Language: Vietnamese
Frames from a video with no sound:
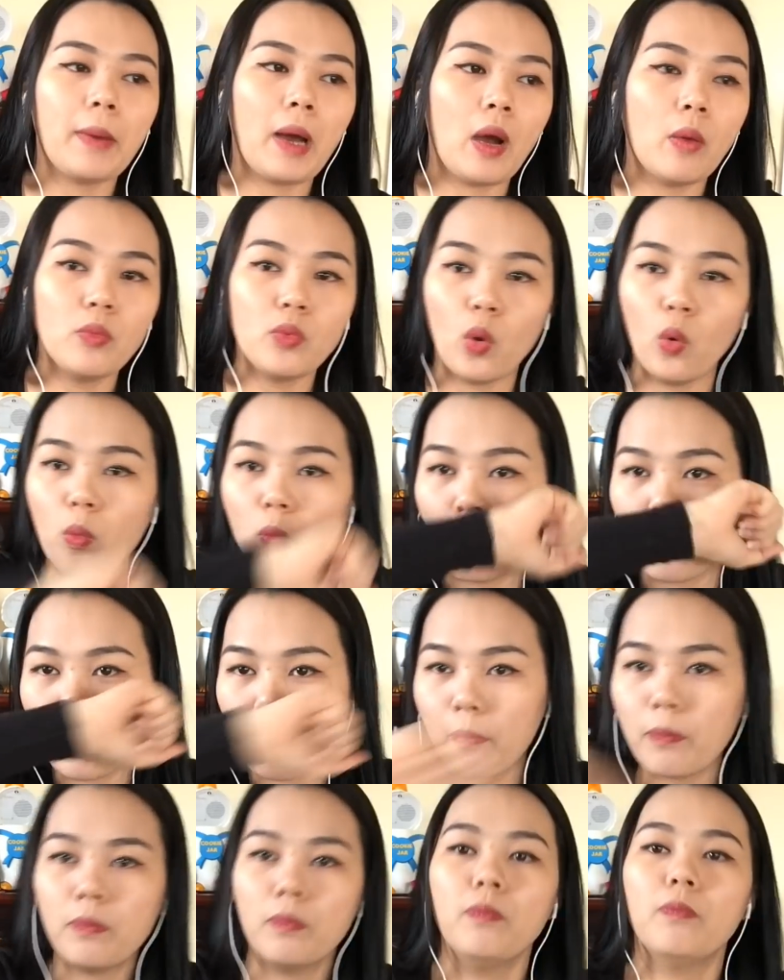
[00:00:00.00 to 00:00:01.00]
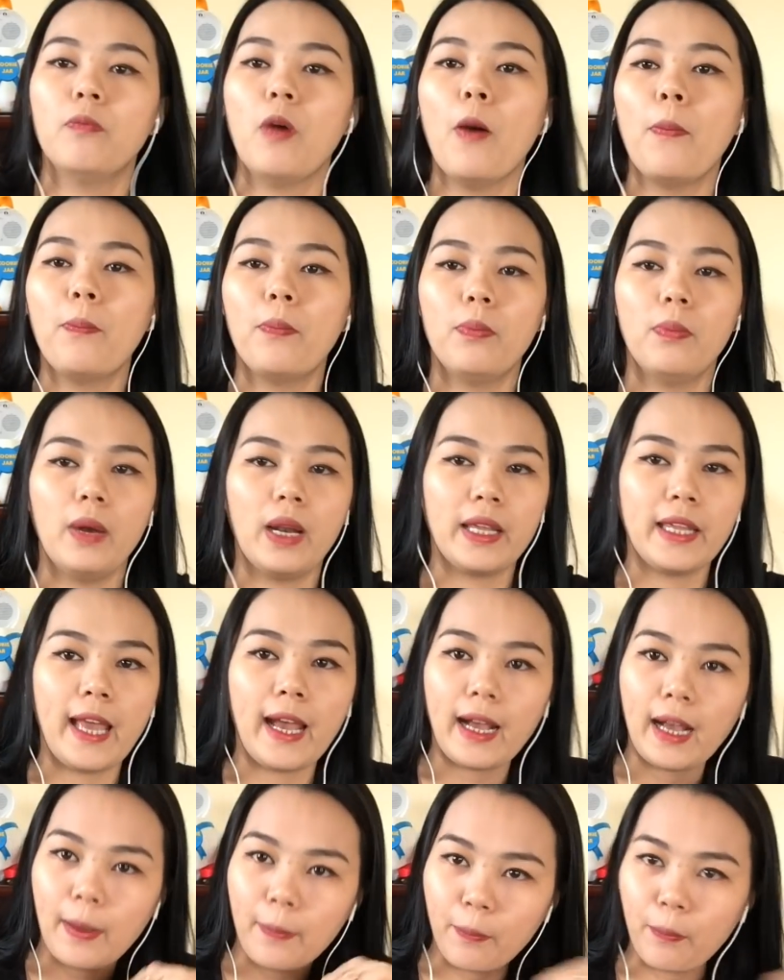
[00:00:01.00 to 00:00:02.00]
mà ổng vũ một cái phụp là
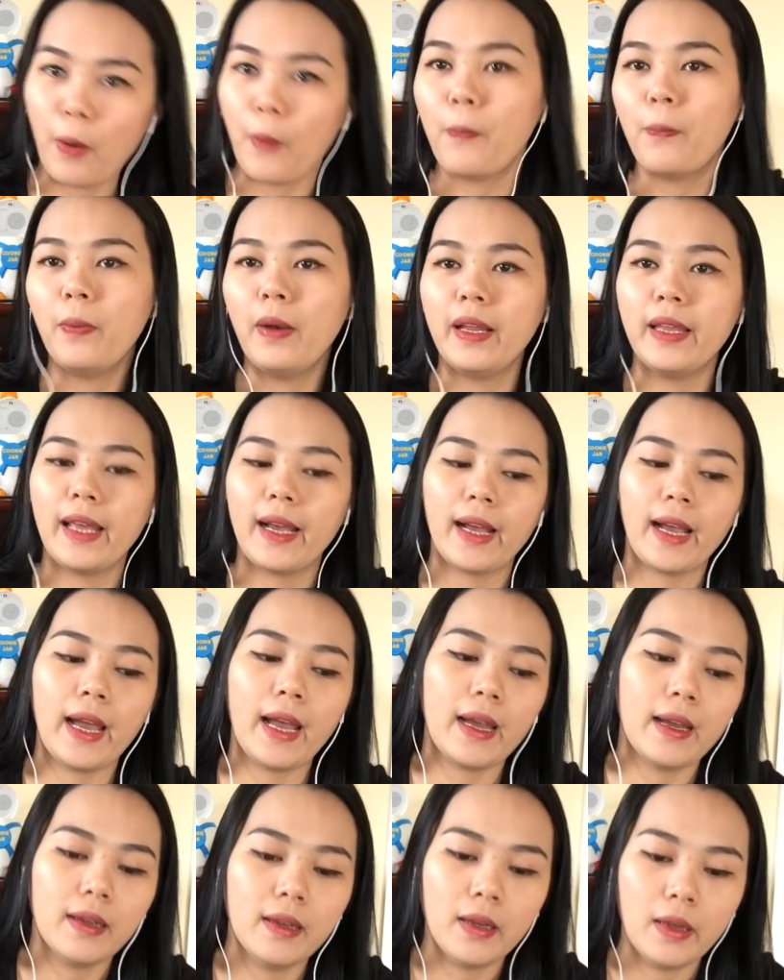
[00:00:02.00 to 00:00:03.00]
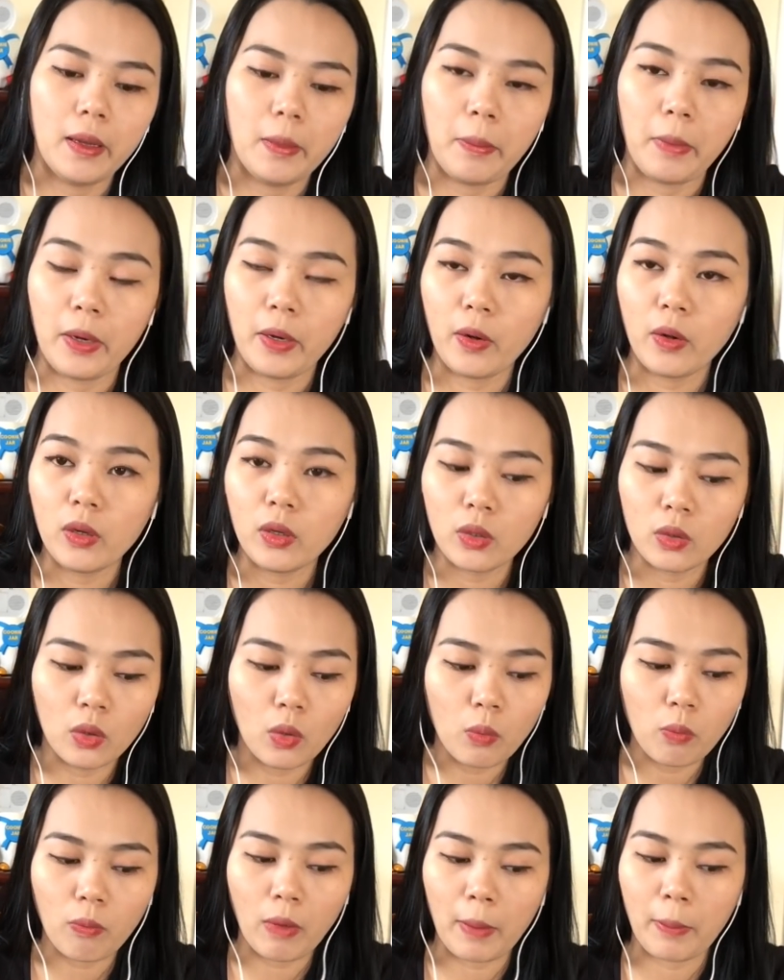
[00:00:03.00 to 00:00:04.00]
văng ra, phụp là văng ra. Mẹ nói
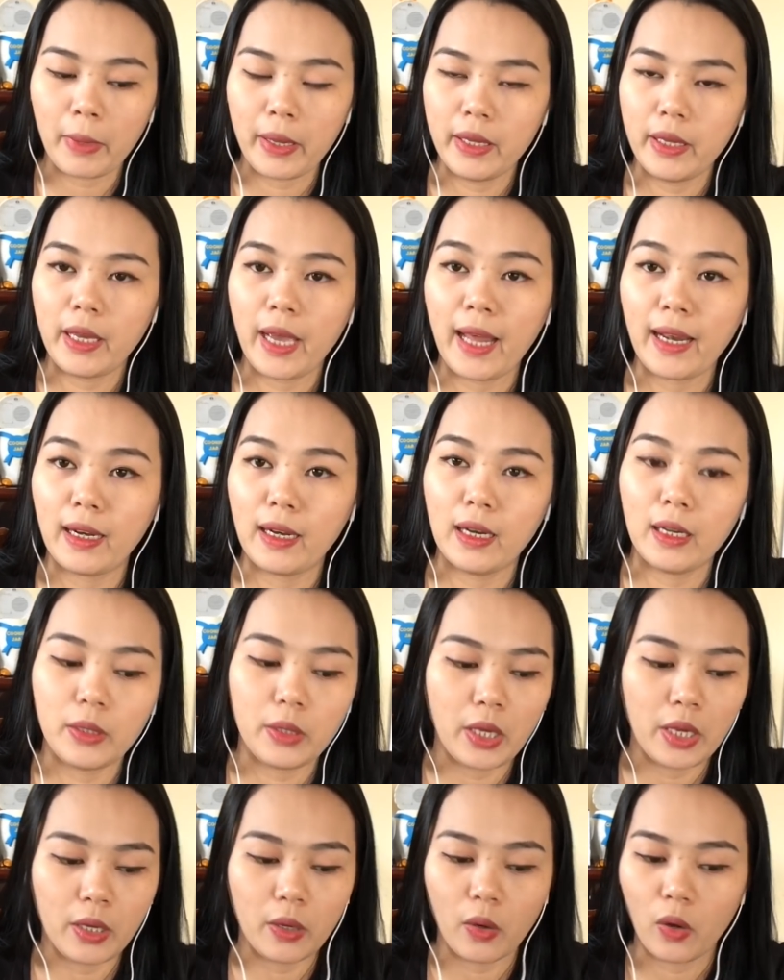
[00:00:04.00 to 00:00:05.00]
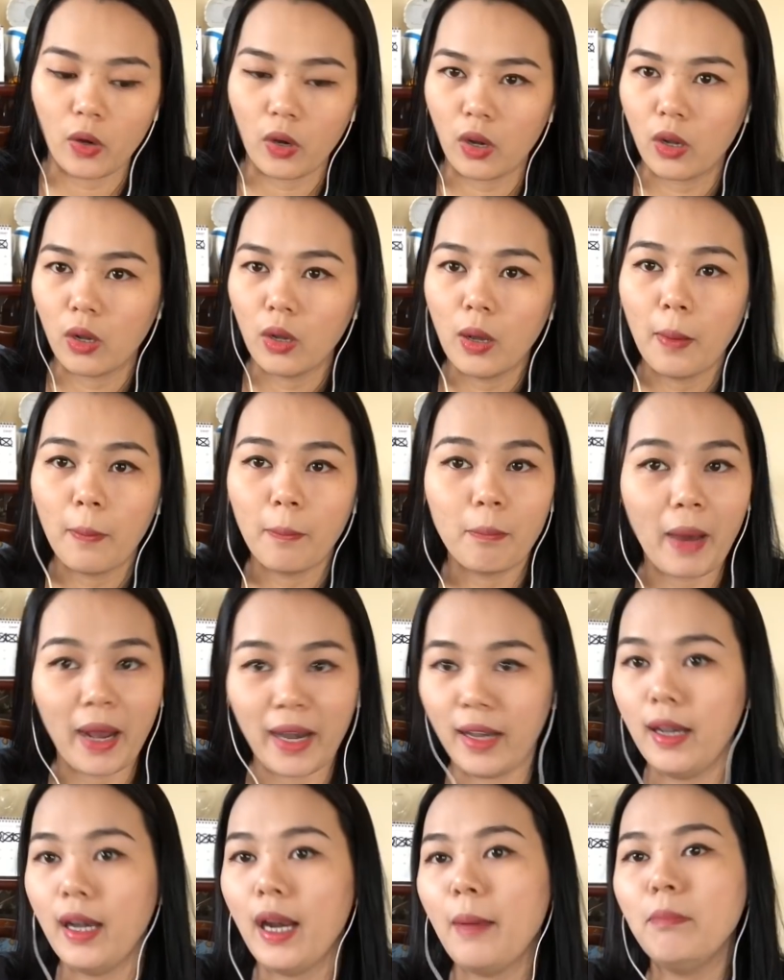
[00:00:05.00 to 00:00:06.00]
lúc mà bị hành lên vậy rồi là
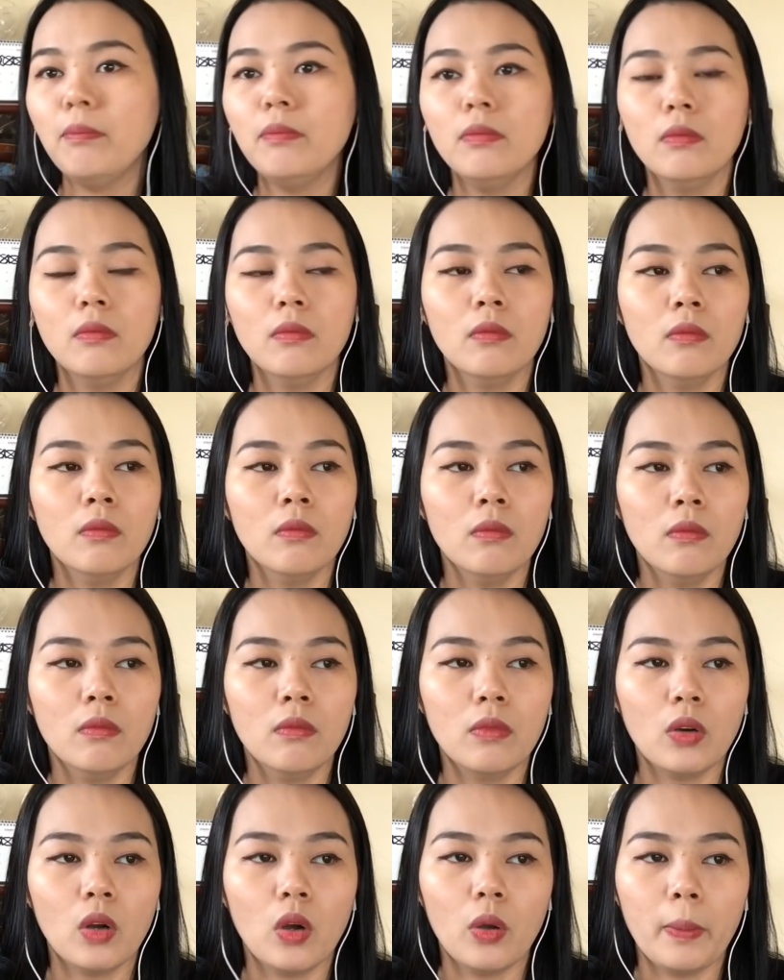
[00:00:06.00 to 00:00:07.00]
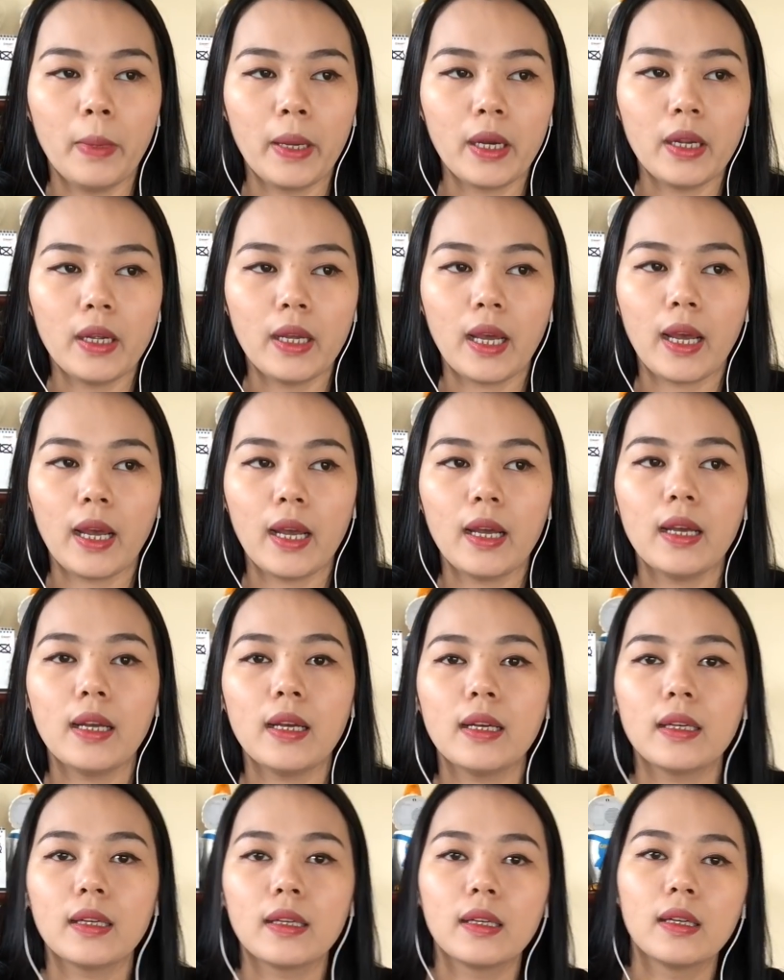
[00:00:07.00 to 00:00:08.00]
mạnh lắm. Rồi mẹ nói
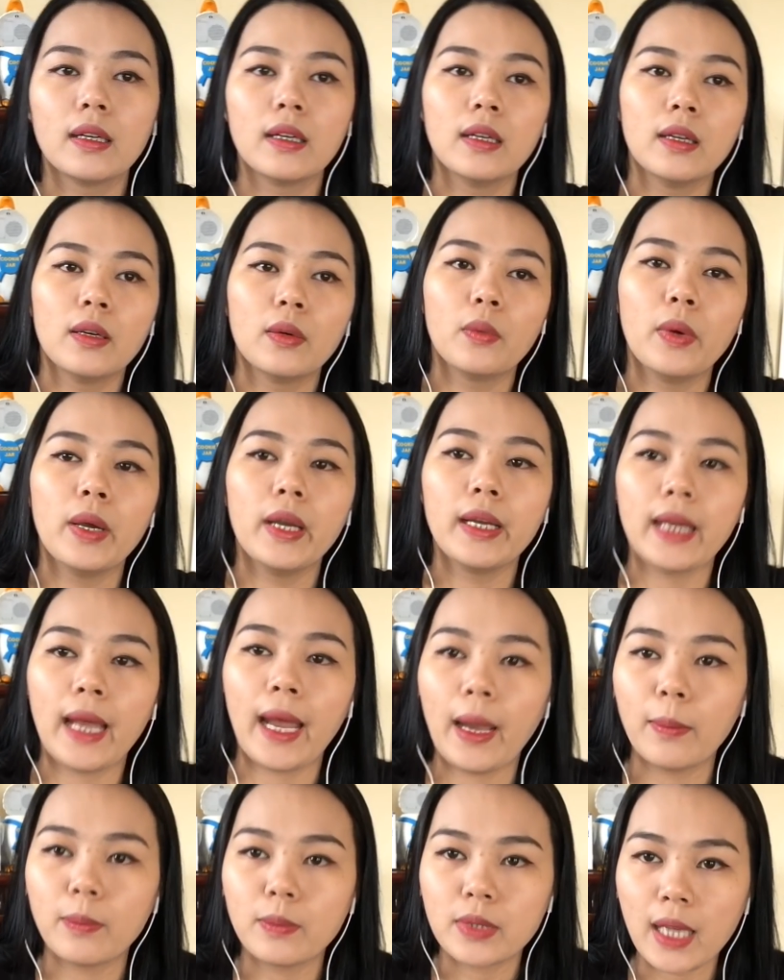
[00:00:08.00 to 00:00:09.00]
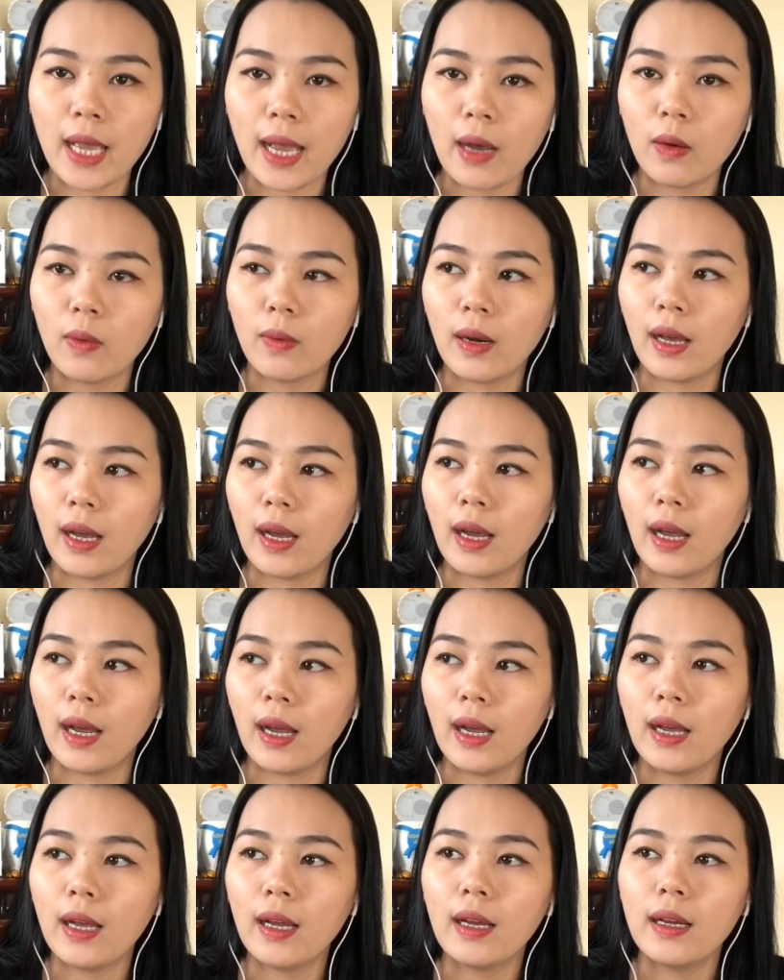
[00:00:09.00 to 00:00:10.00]
hả nguyên ngày hôm sau là
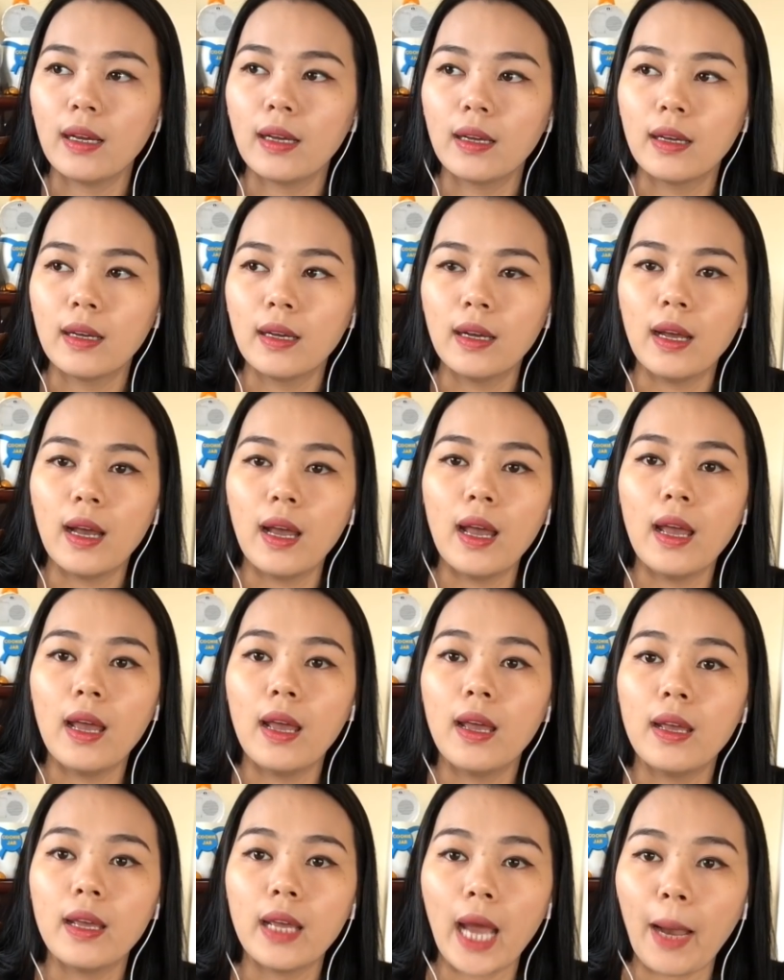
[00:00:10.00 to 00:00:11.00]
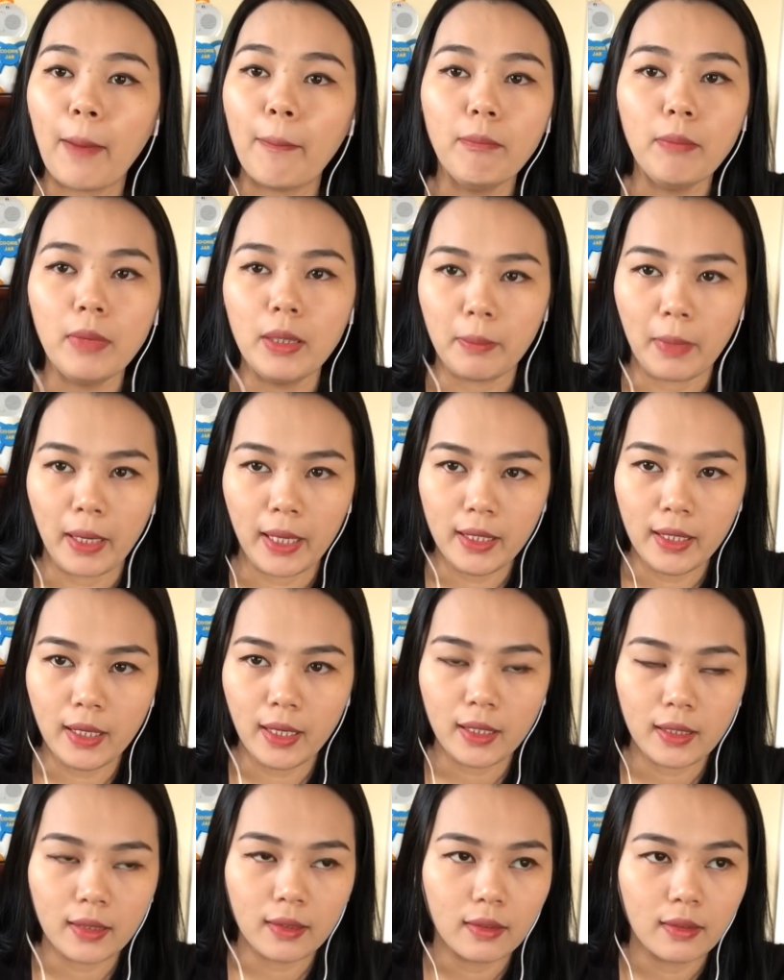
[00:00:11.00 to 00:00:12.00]
hả ê ẩm mình mẩy
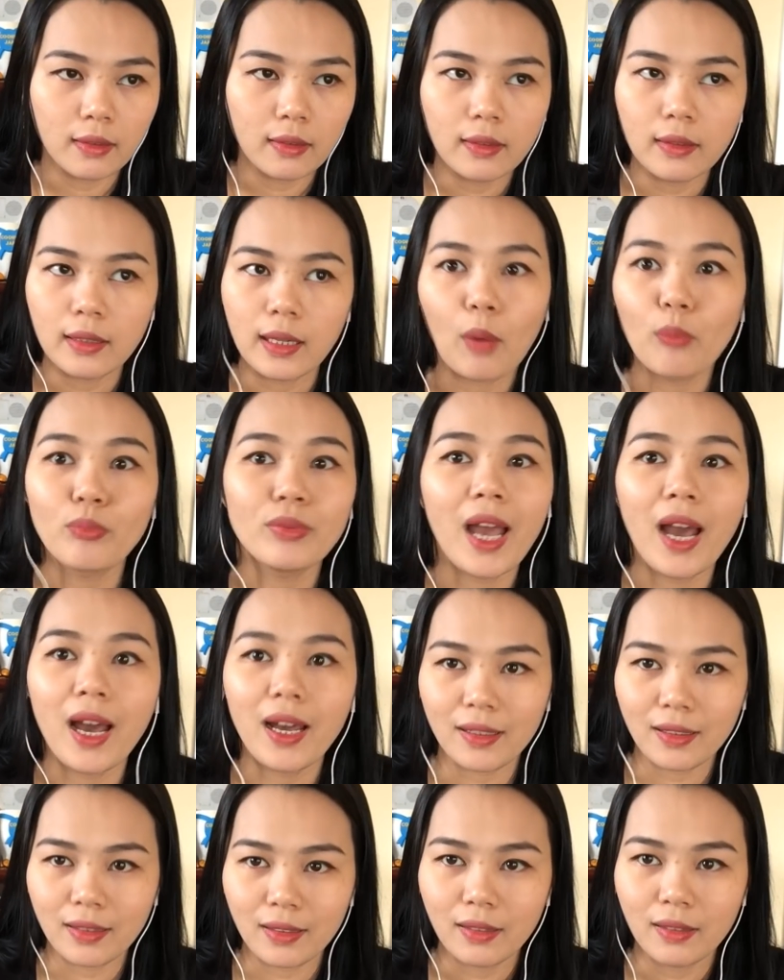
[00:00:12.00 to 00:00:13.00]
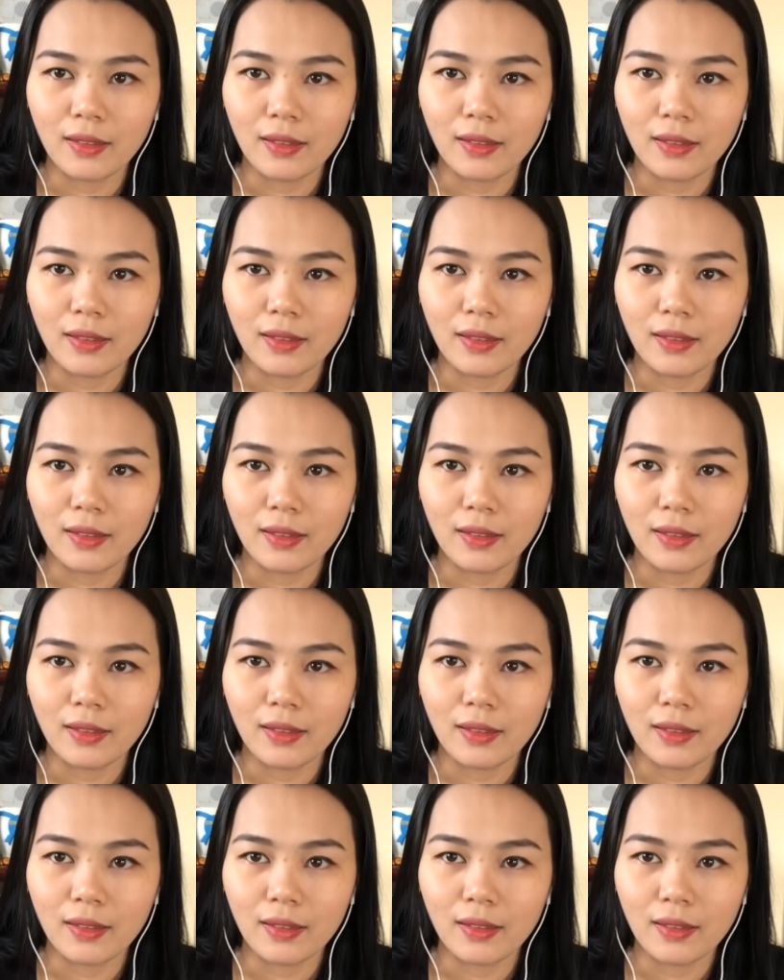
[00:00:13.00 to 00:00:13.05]
hết, không chết.